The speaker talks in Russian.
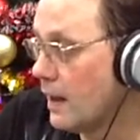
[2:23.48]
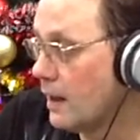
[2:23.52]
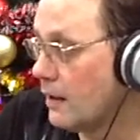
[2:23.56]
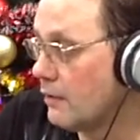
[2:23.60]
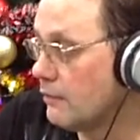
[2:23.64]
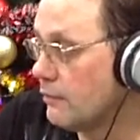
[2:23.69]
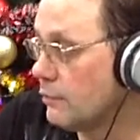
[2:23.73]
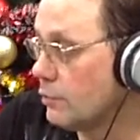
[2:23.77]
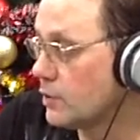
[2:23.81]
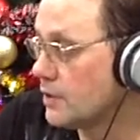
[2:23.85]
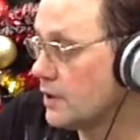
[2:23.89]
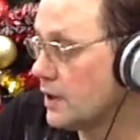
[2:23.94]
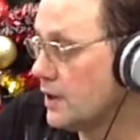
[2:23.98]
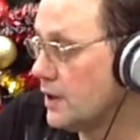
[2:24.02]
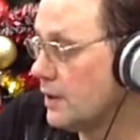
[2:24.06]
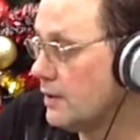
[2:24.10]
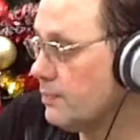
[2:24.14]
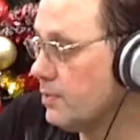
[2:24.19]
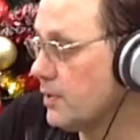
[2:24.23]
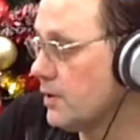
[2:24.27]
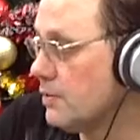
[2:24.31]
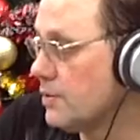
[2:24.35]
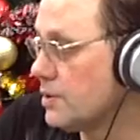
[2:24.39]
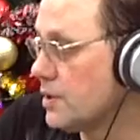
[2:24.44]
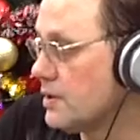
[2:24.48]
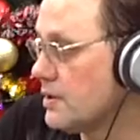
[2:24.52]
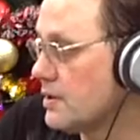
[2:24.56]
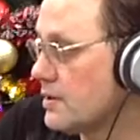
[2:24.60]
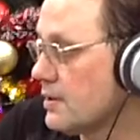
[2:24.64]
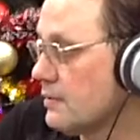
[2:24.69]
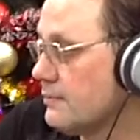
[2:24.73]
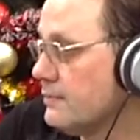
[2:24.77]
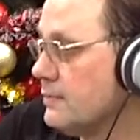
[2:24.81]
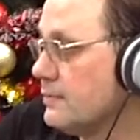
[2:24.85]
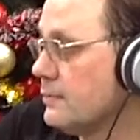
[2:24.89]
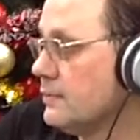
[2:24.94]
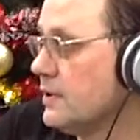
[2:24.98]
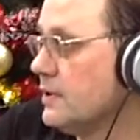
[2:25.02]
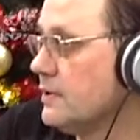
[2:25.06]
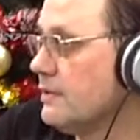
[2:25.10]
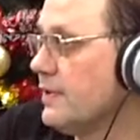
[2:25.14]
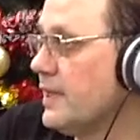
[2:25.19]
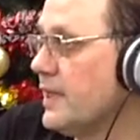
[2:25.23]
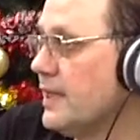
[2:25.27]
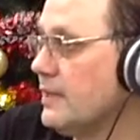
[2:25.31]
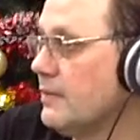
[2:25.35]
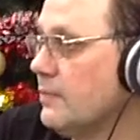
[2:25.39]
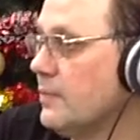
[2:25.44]
Вот. И получился,
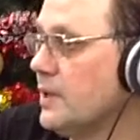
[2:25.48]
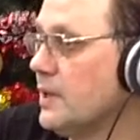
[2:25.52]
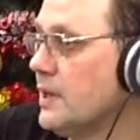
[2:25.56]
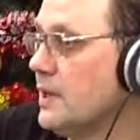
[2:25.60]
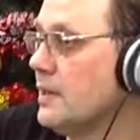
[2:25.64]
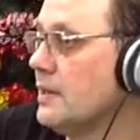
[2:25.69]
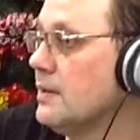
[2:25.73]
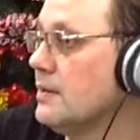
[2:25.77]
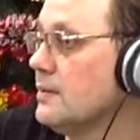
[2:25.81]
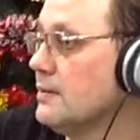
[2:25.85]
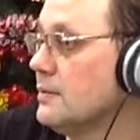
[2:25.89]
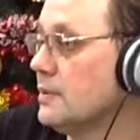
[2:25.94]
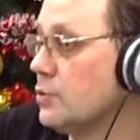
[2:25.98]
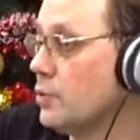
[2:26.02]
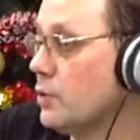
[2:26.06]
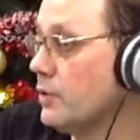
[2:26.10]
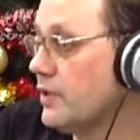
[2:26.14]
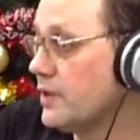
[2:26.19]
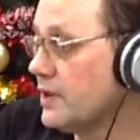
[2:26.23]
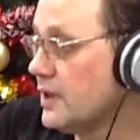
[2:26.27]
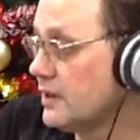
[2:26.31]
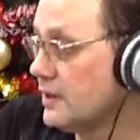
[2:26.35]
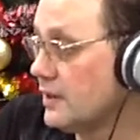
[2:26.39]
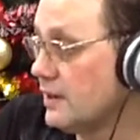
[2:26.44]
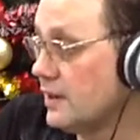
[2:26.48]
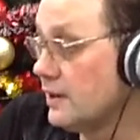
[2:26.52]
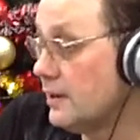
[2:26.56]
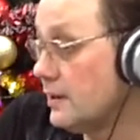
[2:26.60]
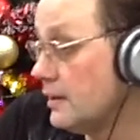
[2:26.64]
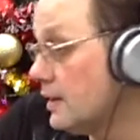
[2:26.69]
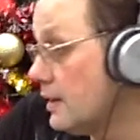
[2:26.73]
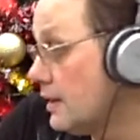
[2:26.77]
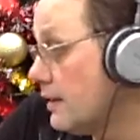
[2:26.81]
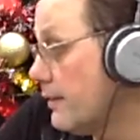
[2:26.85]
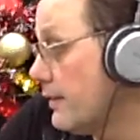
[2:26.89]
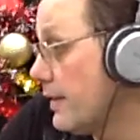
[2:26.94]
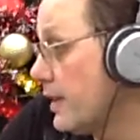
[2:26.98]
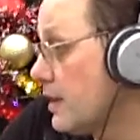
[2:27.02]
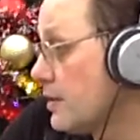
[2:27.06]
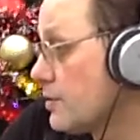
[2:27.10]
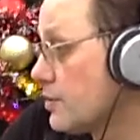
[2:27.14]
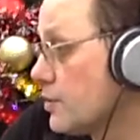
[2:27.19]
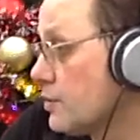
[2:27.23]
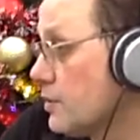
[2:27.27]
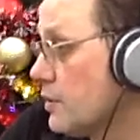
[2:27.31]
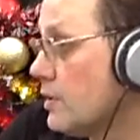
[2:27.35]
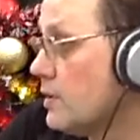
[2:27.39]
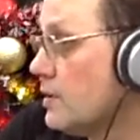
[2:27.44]
вызывает меня руководитель и говорит,
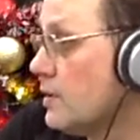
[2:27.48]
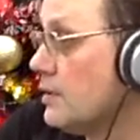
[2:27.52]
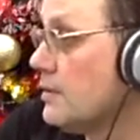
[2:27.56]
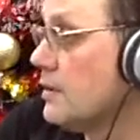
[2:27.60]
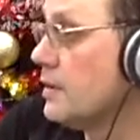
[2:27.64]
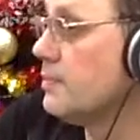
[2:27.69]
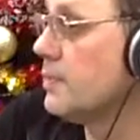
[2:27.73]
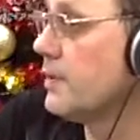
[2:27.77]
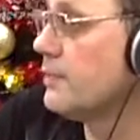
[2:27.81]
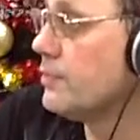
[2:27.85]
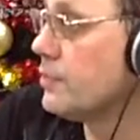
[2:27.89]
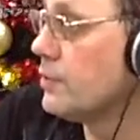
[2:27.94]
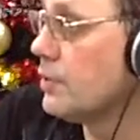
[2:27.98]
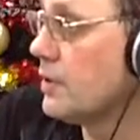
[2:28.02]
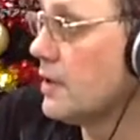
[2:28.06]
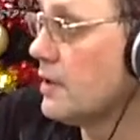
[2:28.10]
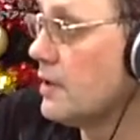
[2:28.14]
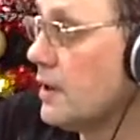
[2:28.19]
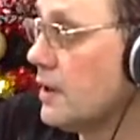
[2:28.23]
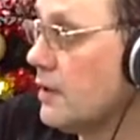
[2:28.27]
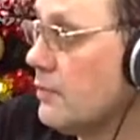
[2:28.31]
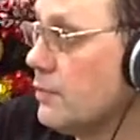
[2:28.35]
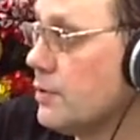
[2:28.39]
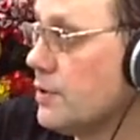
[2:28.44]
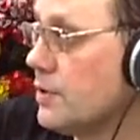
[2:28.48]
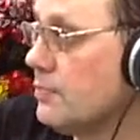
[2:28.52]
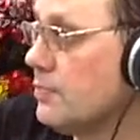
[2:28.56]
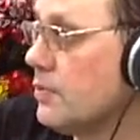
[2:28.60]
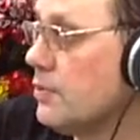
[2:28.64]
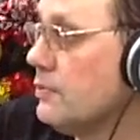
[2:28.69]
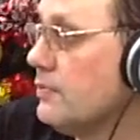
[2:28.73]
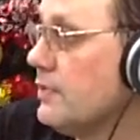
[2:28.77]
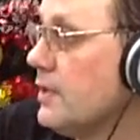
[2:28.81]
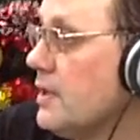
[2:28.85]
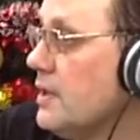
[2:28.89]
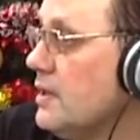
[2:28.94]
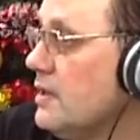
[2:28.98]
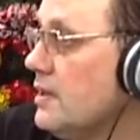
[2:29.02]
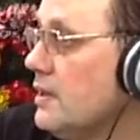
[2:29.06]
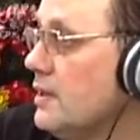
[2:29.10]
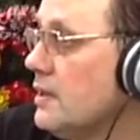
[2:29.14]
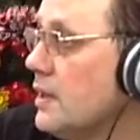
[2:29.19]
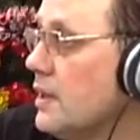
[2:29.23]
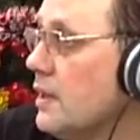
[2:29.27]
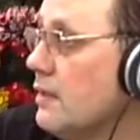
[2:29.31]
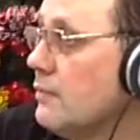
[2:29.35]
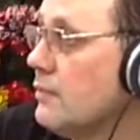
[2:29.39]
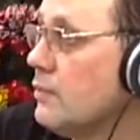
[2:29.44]
что, типа, все, Андрей, вот тебе
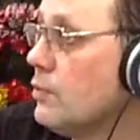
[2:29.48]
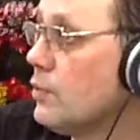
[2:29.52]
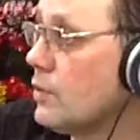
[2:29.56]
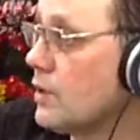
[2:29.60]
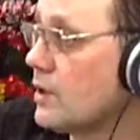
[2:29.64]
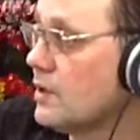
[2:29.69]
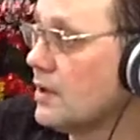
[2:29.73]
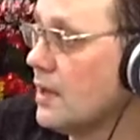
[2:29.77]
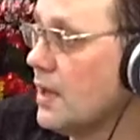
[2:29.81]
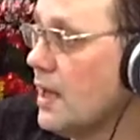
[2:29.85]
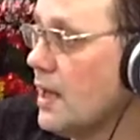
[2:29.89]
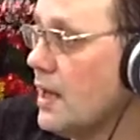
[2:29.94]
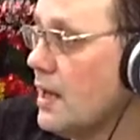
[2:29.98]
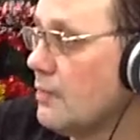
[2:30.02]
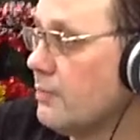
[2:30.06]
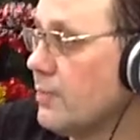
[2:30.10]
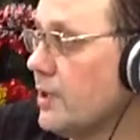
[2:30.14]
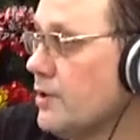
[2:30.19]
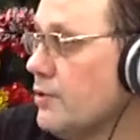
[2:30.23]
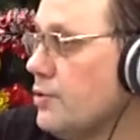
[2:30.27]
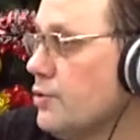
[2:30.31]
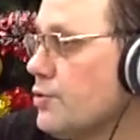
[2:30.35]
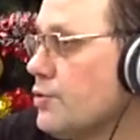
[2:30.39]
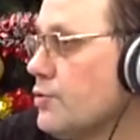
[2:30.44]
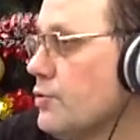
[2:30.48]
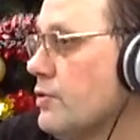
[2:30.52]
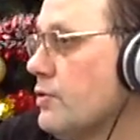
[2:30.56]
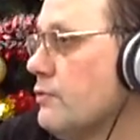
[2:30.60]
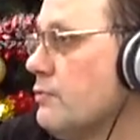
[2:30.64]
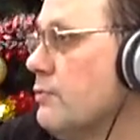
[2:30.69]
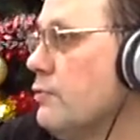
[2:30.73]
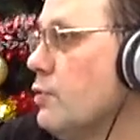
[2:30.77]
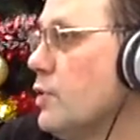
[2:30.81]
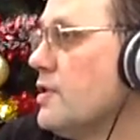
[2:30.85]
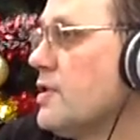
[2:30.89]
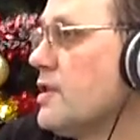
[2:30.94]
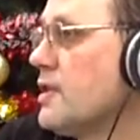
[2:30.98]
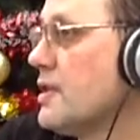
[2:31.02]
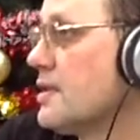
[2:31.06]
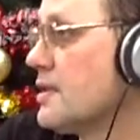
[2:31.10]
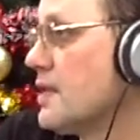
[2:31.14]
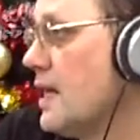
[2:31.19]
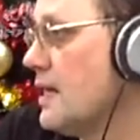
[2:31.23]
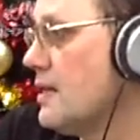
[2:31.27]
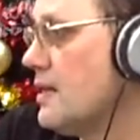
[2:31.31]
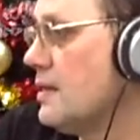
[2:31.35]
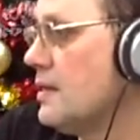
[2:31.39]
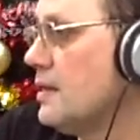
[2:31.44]
увольнительная в город, пойдешь вот в воинский
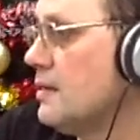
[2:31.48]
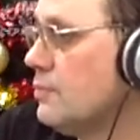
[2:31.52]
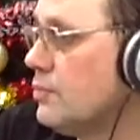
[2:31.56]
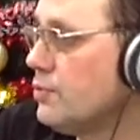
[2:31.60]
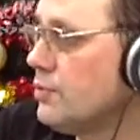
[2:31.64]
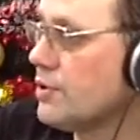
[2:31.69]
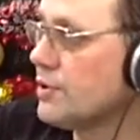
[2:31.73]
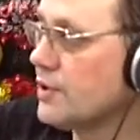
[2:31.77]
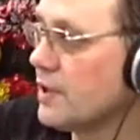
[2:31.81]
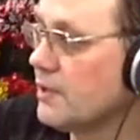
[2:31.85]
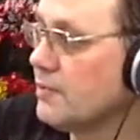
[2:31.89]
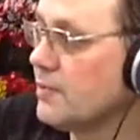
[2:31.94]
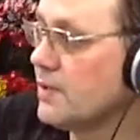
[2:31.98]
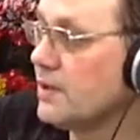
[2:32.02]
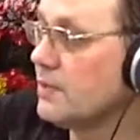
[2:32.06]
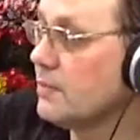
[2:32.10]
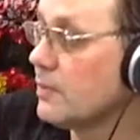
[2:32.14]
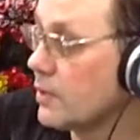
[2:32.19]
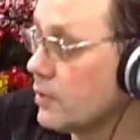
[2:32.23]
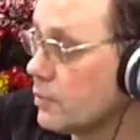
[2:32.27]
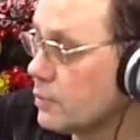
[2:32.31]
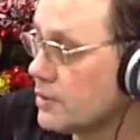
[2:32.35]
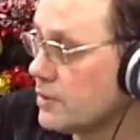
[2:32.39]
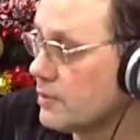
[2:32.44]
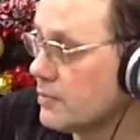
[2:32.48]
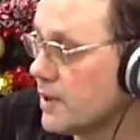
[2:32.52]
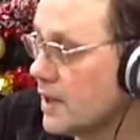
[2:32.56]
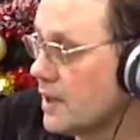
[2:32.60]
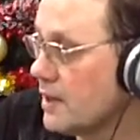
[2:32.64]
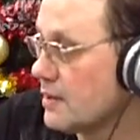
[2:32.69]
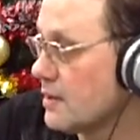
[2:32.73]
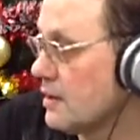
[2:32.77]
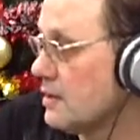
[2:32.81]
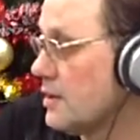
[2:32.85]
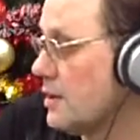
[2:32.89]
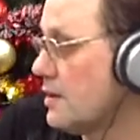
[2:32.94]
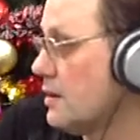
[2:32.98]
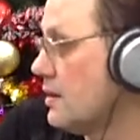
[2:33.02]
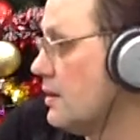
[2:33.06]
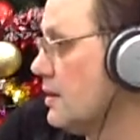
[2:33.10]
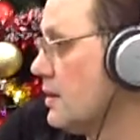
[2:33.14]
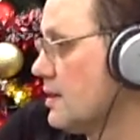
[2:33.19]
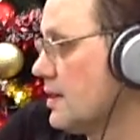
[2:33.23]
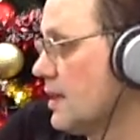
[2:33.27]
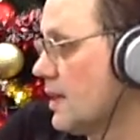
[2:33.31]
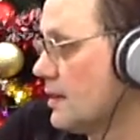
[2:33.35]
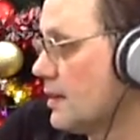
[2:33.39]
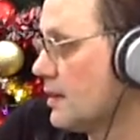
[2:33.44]
садик и будешь там Дед Морозом образом. Я сначала
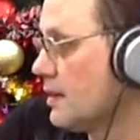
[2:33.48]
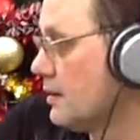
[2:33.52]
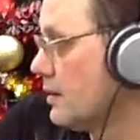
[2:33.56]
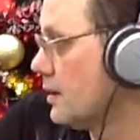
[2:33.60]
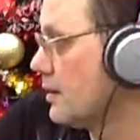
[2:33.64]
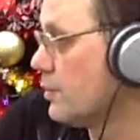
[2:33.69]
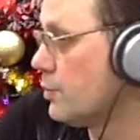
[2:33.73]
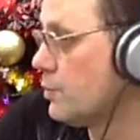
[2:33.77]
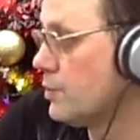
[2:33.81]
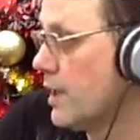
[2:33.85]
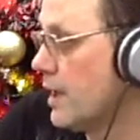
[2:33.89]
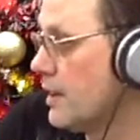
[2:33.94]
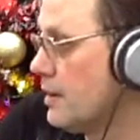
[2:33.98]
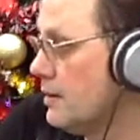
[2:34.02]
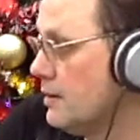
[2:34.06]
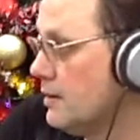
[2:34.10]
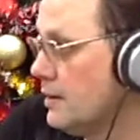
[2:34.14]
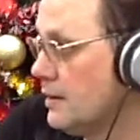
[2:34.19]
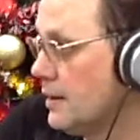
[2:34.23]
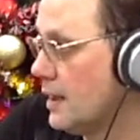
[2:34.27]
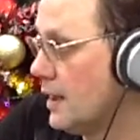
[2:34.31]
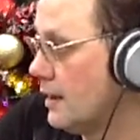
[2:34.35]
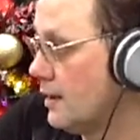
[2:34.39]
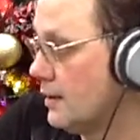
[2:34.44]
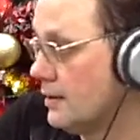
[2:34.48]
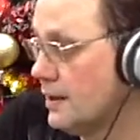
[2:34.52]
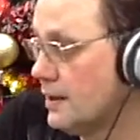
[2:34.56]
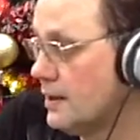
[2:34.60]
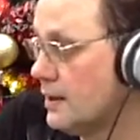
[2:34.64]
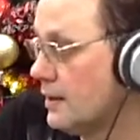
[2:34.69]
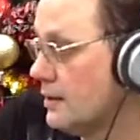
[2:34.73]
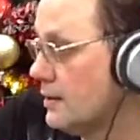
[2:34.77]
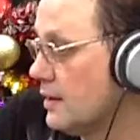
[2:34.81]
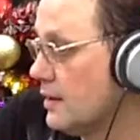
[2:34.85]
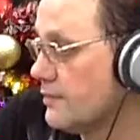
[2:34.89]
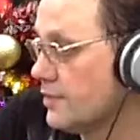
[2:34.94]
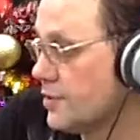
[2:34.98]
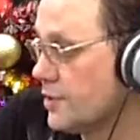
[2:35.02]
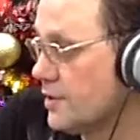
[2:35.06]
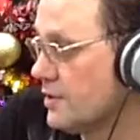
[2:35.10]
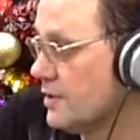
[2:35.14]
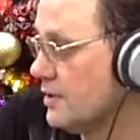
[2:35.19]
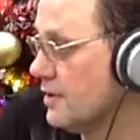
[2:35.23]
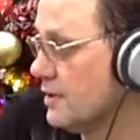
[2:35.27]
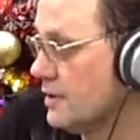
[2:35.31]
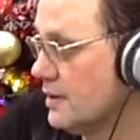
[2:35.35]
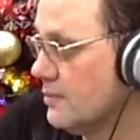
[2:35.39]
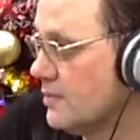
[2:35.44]
глаза открыл, и говорю, я никак, никогда в
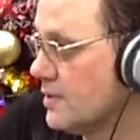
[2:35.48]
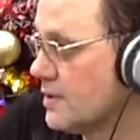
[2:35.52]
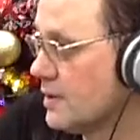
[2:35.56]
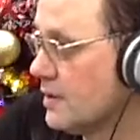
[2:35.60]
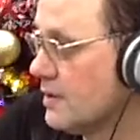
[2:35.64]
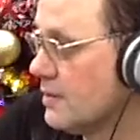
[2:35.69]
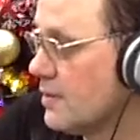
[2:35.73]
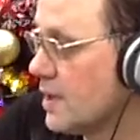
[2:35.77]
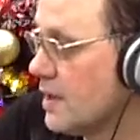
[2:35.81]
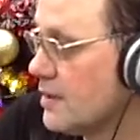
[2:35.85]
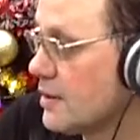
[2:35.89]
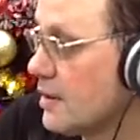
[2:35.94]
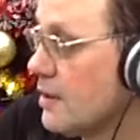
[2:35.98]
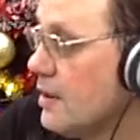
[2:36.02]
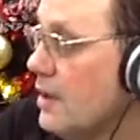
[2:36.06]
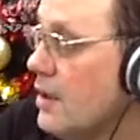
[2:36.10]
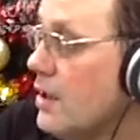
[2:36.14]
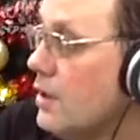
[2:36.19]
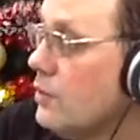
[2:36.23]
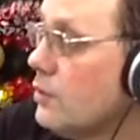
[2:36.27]
жизни этим не занимался.